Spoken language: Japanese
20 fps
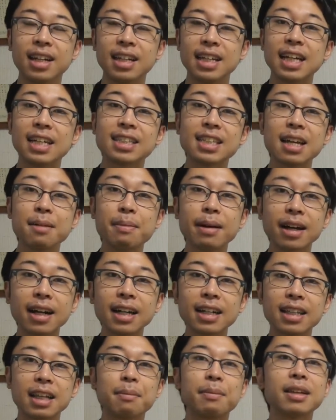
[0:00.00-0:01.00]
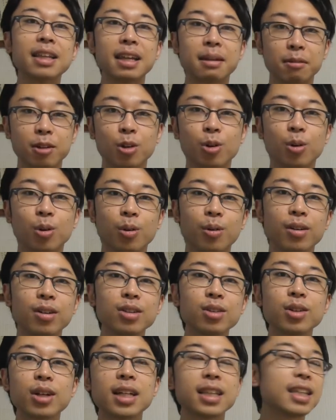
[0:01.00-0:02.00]
野菜ばっかり食べていこ
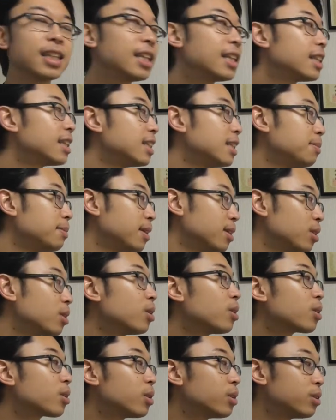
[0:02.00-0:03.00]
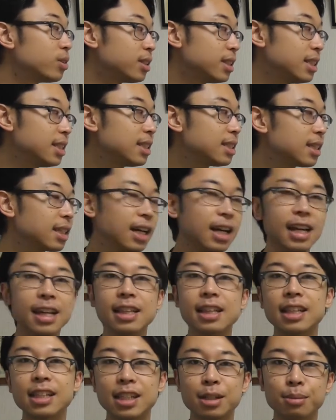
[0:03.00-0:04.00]
うとかってなってしまうとこの脂質が
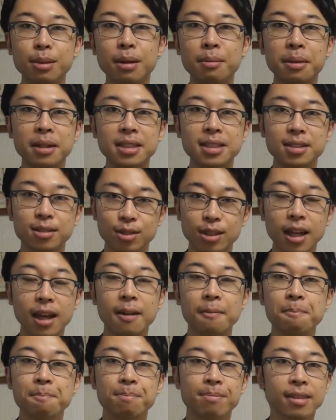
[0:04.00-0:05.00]
減ってしまいますので